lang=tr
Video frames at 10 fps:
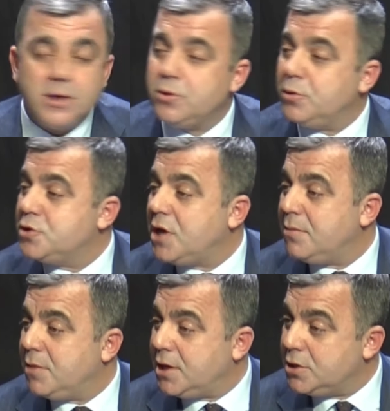bir sonuç
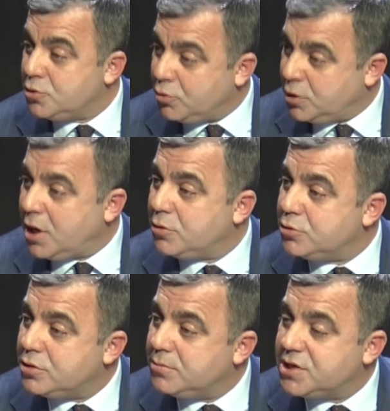almadan çok daha
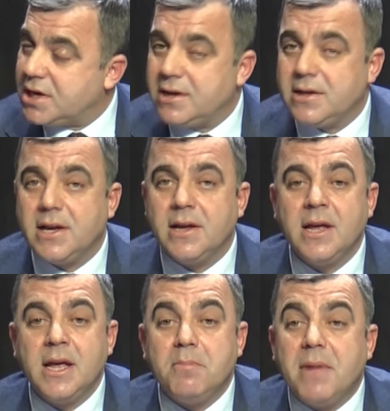güçlü bir
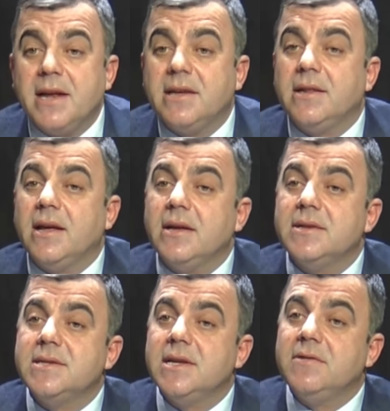şekilde belki
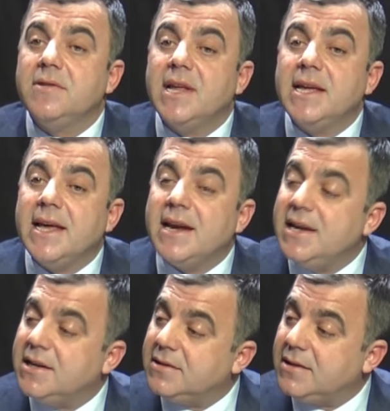de Silivri'de
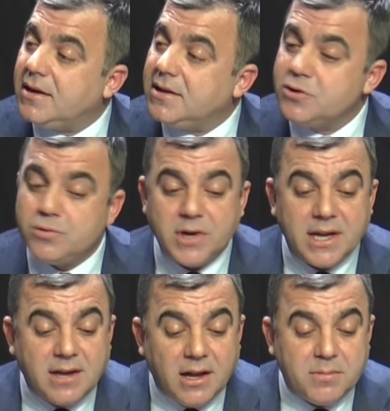yerel iktidarda
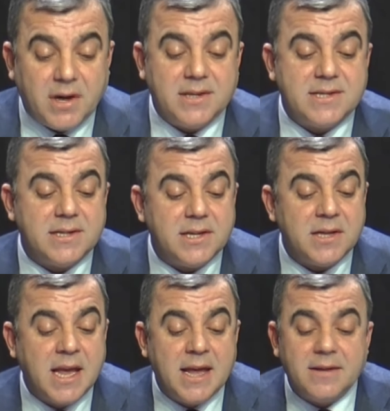Cumhuriyet Halk
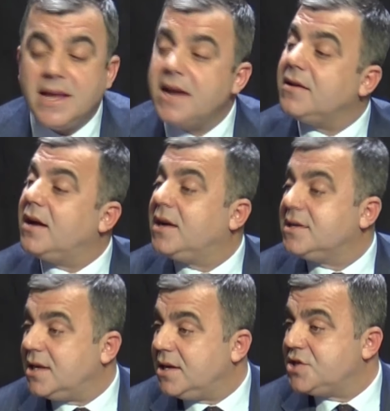Partisi'nin tekrar
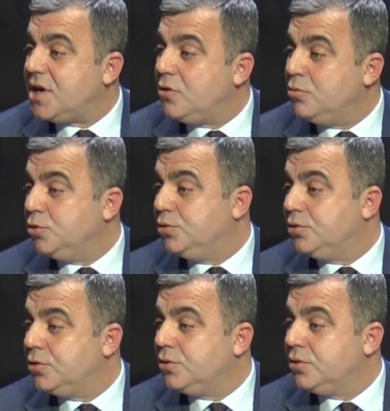kazanacağı
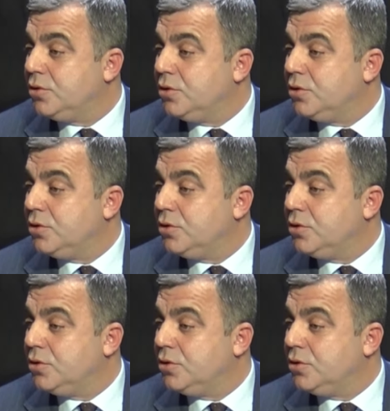umudunu